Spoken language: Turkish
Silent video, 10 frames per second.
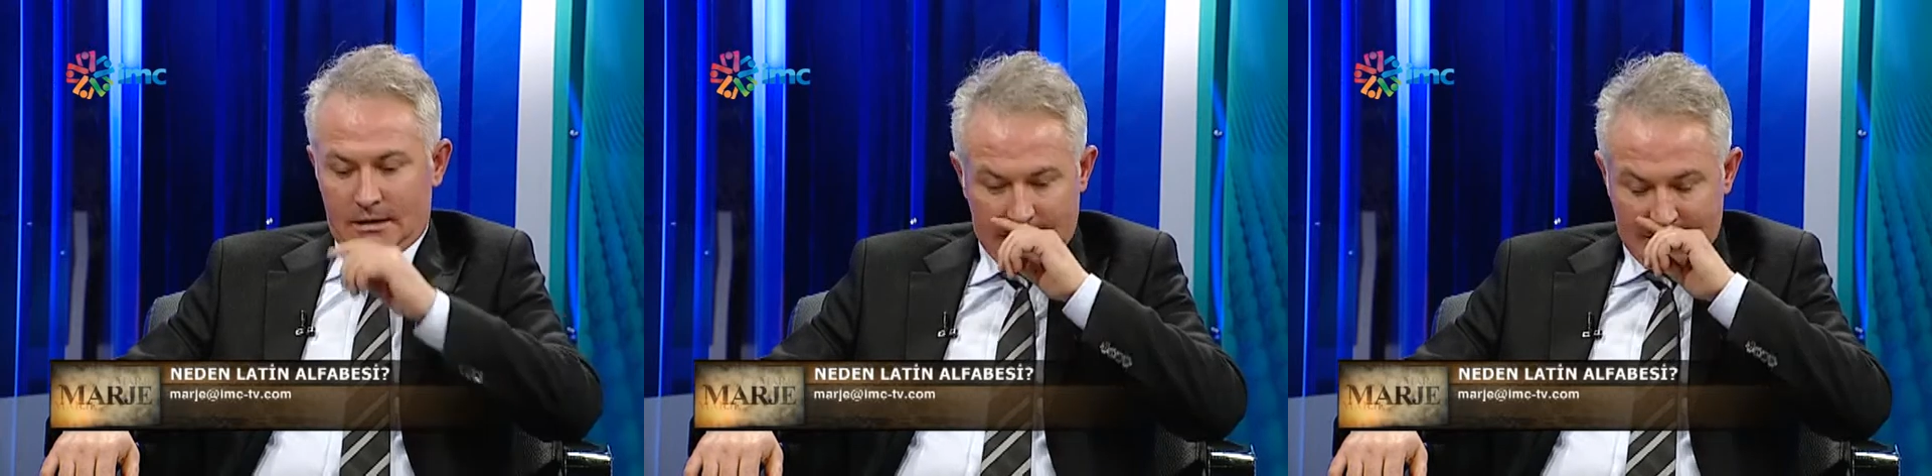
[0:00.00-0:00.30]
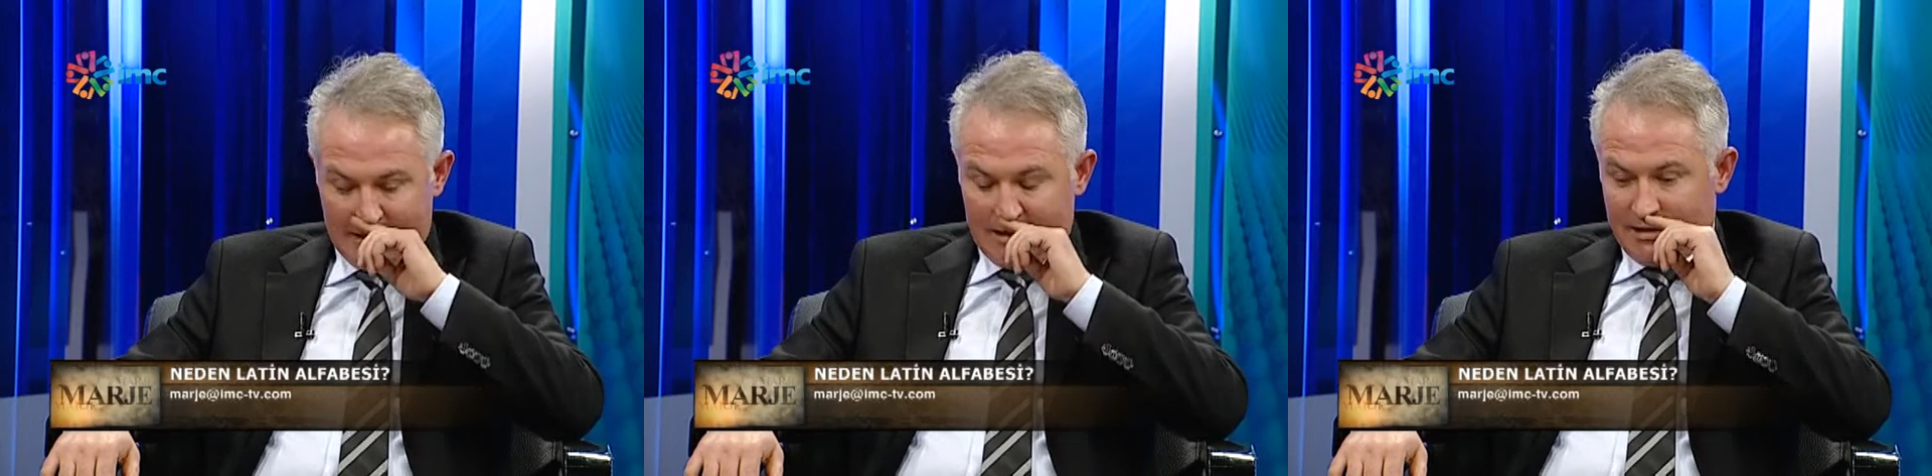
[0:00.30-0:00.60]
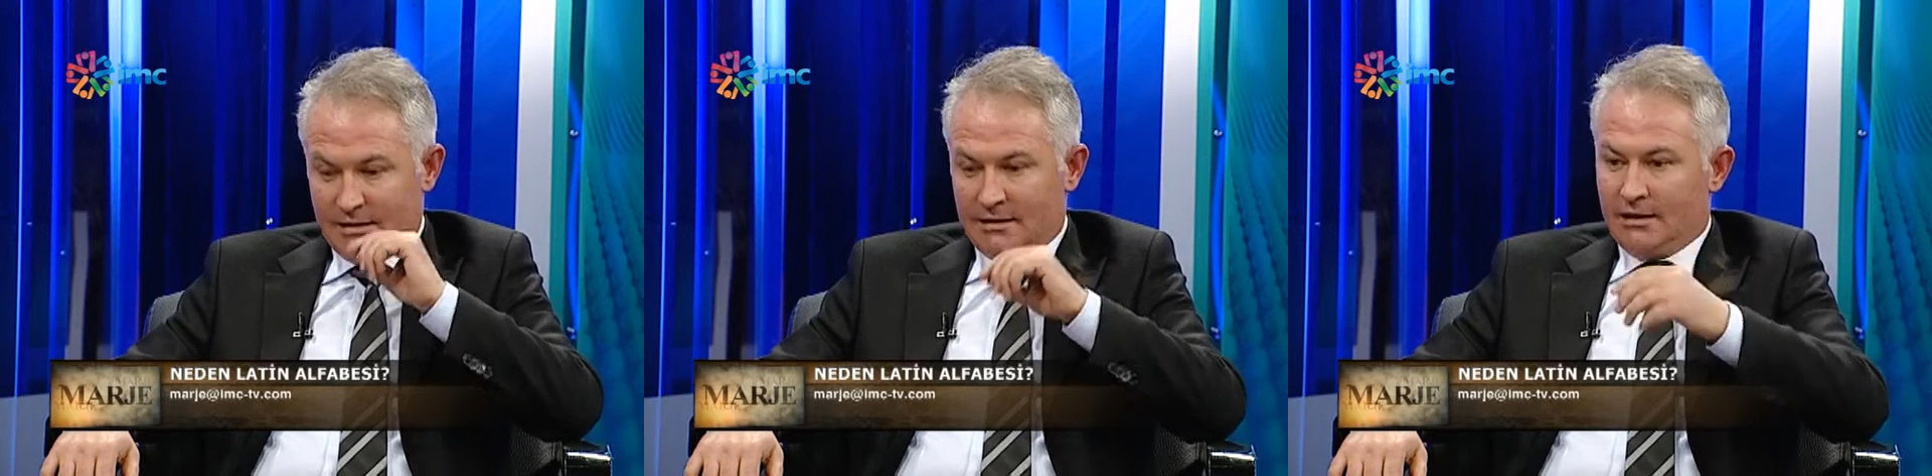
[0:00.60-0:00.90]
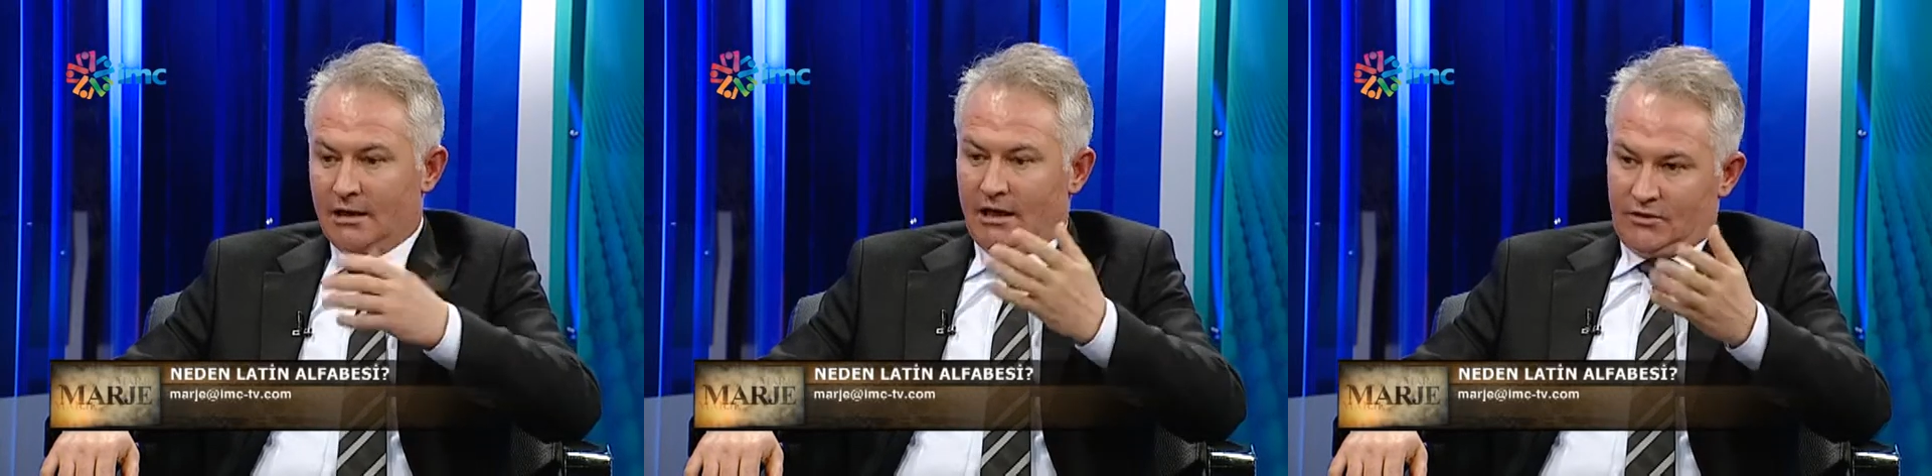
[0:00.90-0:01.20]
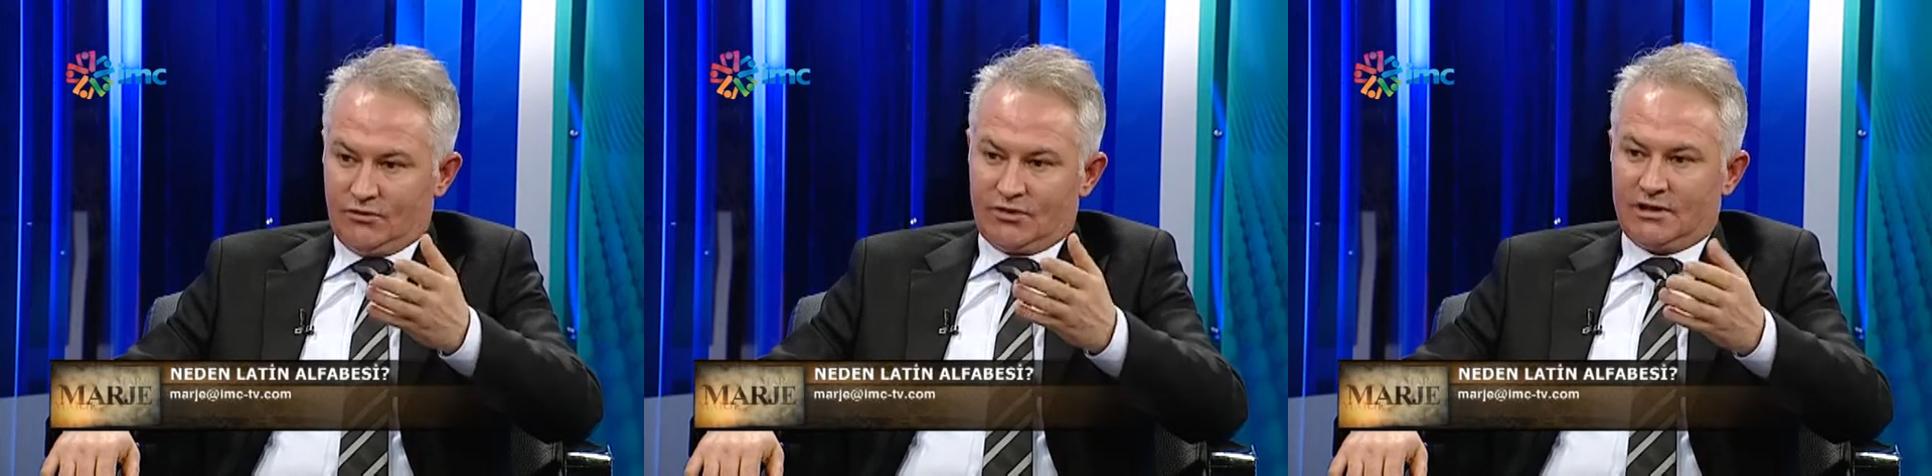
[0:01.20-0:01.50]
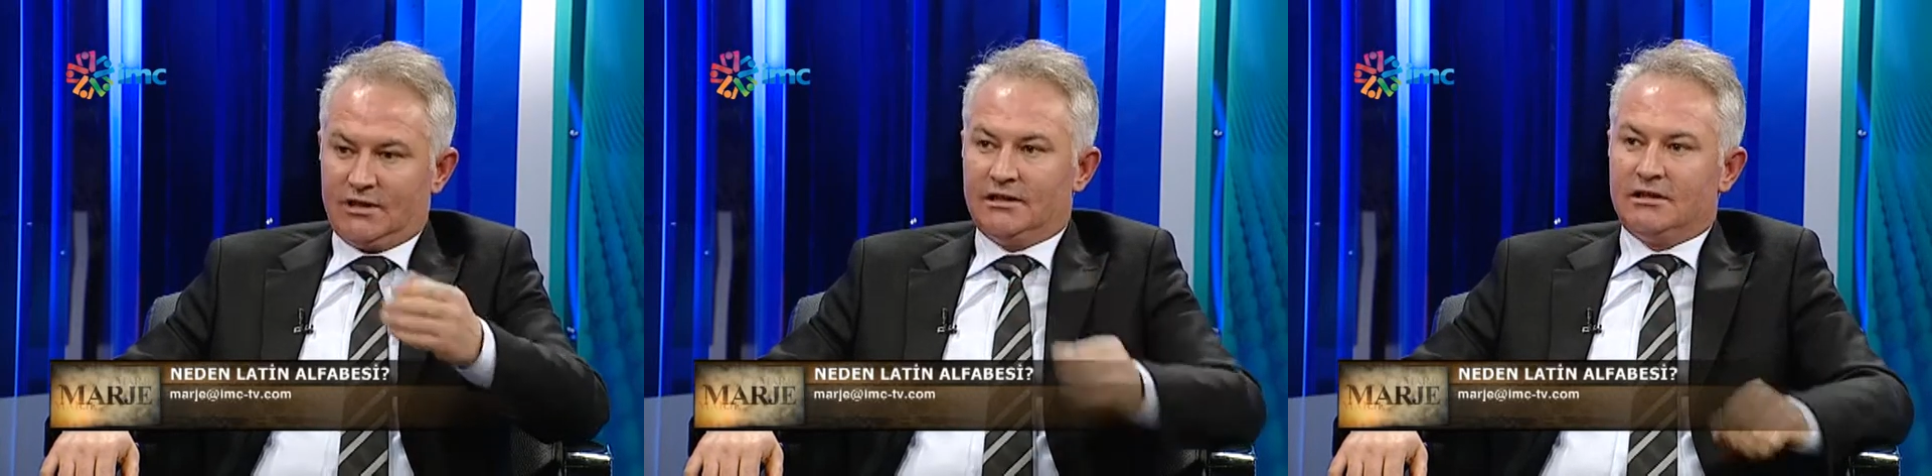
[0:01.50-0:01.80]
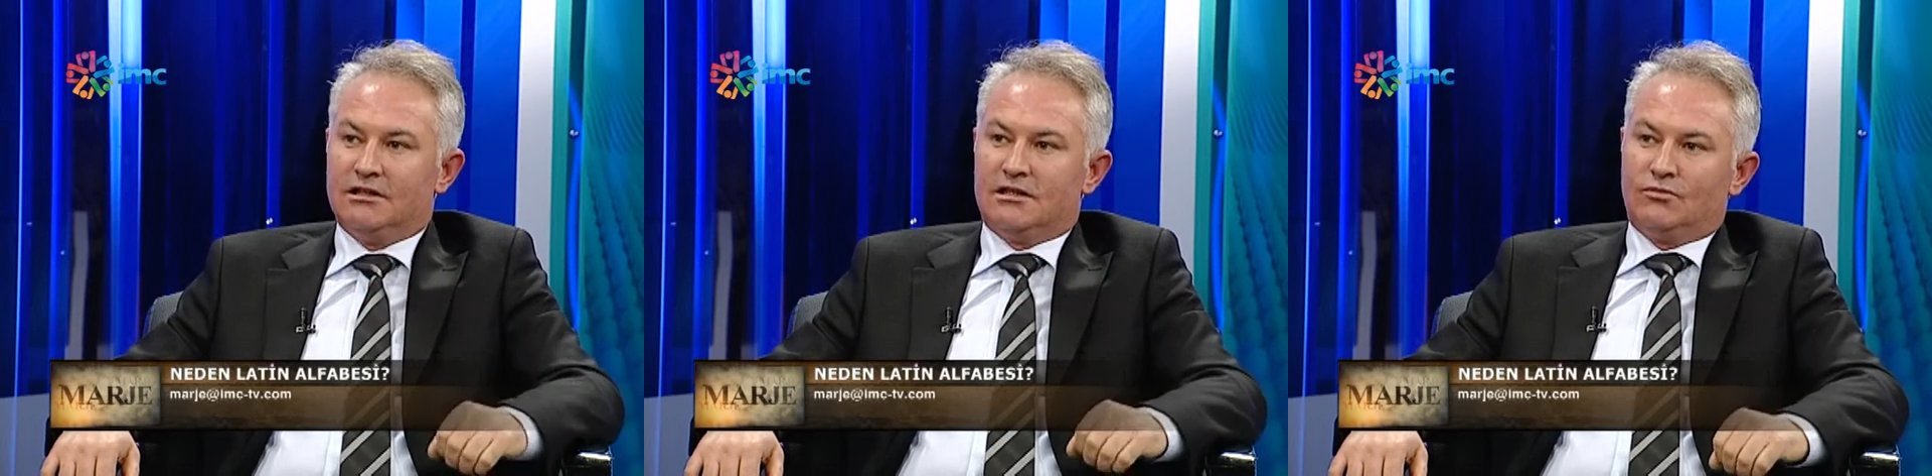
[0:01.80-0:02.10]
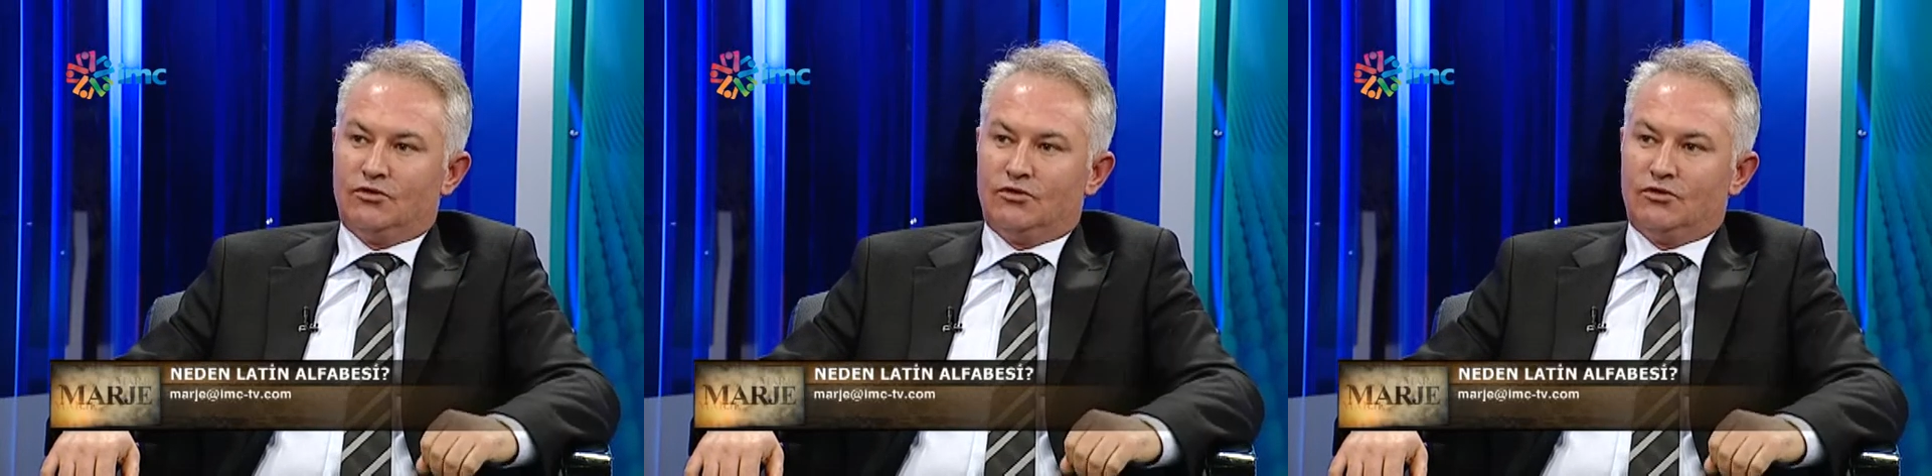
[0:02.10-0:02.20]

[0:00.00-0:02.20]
gerekecek. Ha, Rusya dediniz